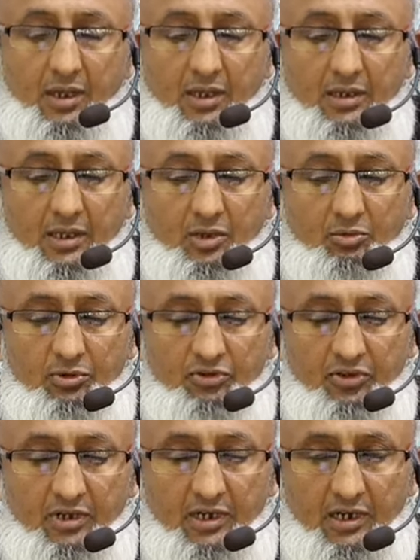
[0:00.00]
اللهم
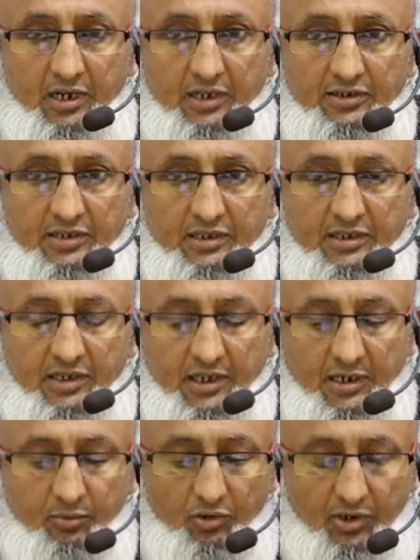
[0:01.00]
صل على سيدنا
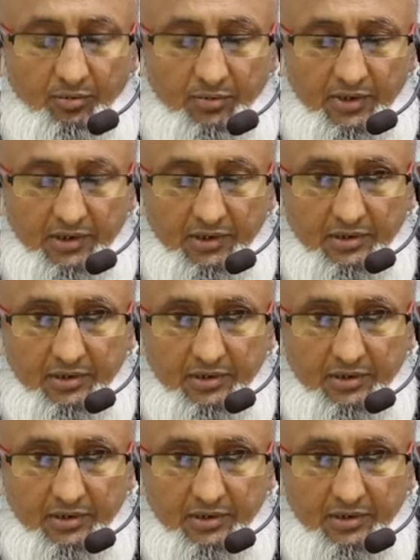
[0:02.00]
محمد